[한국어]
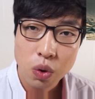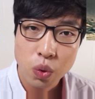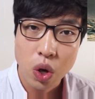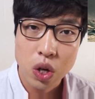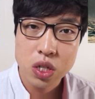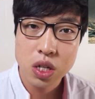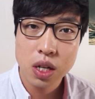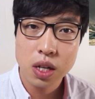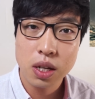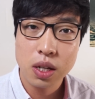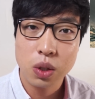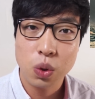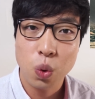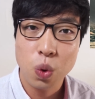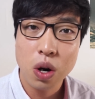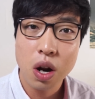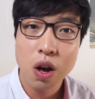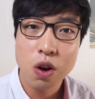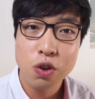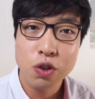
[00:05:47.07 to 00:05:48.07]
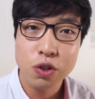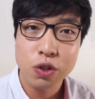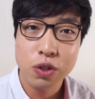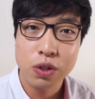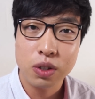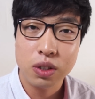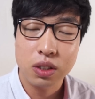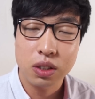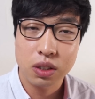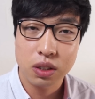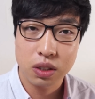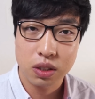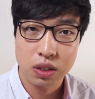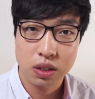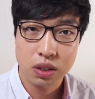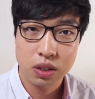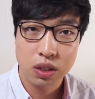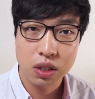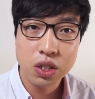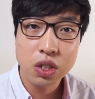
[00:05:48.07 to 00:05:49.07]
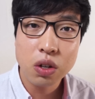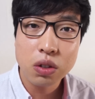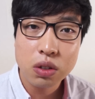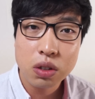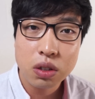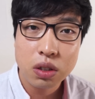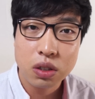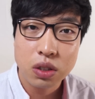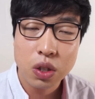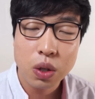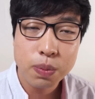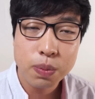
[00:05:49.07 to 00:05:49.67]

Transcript: 굉장히 놀라운 그 능력들을